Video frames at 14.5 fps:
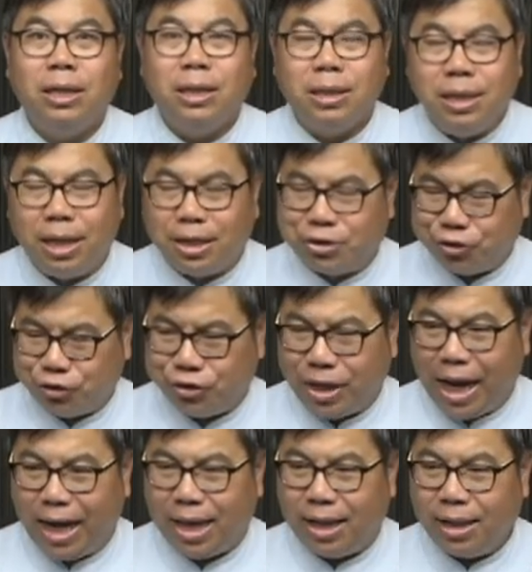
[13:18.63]
那个时
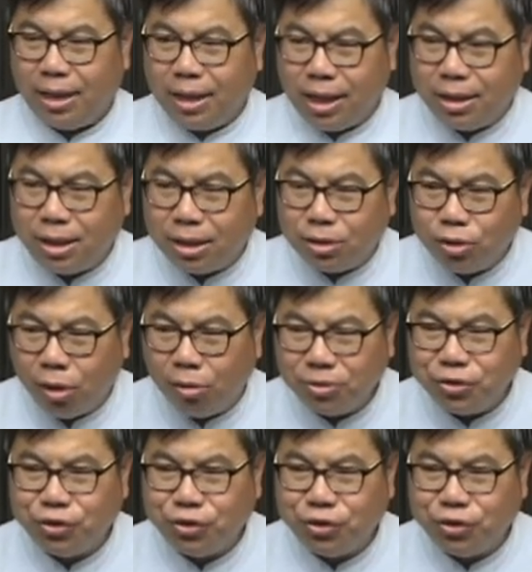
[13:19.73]
代一定充